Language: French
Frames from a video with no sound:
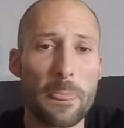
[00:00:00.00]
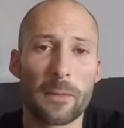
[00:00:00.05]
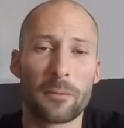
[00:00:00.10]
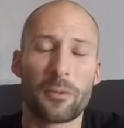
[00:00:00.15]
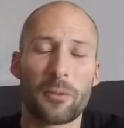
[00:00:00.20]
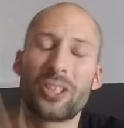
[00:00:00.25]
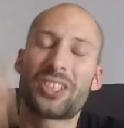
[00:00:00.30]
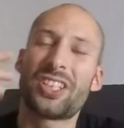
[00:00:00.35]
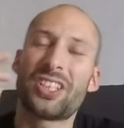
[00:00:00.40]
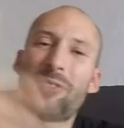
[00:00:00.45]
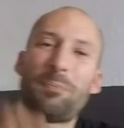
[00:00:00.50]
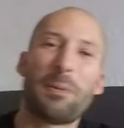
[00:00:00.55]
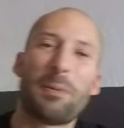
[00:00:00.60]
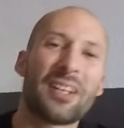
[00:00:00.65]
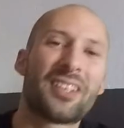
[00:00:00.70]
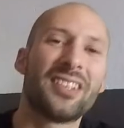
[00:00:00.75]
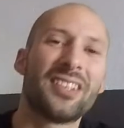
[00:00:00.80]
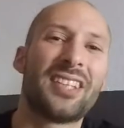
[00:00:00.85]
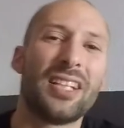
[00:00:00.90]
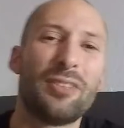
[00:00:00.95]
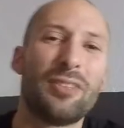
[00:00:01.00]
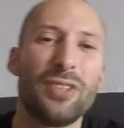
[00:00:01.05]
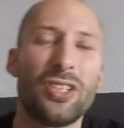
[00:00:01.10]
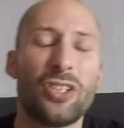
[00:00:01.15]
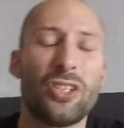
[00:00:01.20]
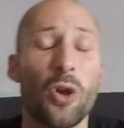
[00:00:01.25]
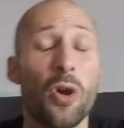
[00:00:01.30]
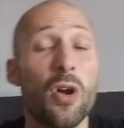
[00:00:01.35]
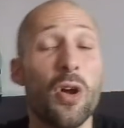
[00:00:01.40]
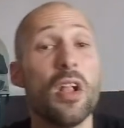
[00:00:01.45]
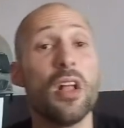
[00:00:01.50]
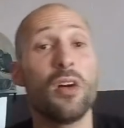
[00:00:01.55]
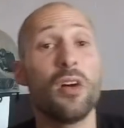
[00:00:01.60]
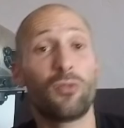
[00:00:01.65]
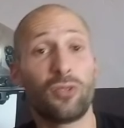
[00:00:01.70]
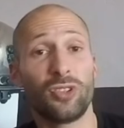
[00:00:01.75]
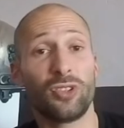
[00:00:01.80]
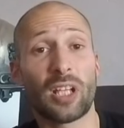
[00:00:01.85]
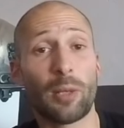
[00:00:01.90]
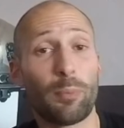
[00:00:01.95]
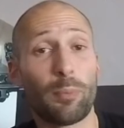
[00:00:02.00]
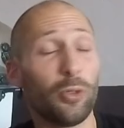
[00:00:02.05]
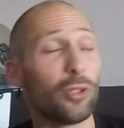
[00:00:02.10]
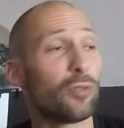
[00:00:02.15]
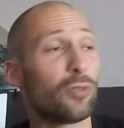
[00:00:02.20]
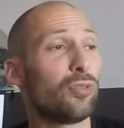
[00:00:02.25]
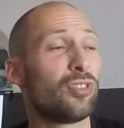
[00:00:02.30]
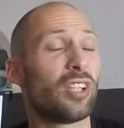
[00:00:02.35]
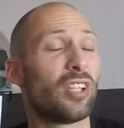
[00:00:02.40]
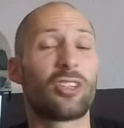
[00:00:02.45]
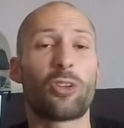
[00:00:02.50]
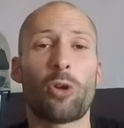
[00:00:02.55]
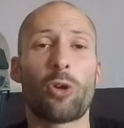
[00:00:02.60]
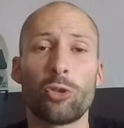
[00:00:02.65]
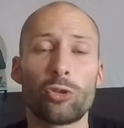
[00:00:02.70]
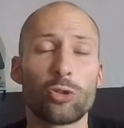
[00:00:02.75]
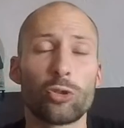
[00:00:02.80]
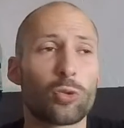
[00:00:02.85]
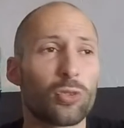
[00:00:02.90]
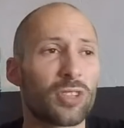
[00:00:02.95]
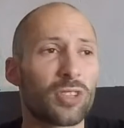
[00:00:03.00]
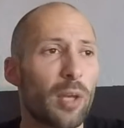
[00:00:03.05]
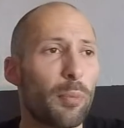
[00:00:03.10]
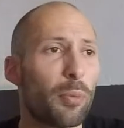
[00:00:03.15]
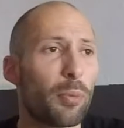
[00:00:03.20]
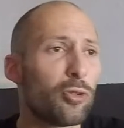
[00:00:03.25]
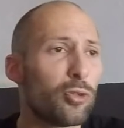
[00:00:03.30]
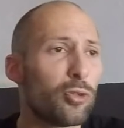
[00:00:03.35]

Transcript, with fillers: Donc j'espère que cette vidéo vous a plu, que vous êtes rendu compte un peu du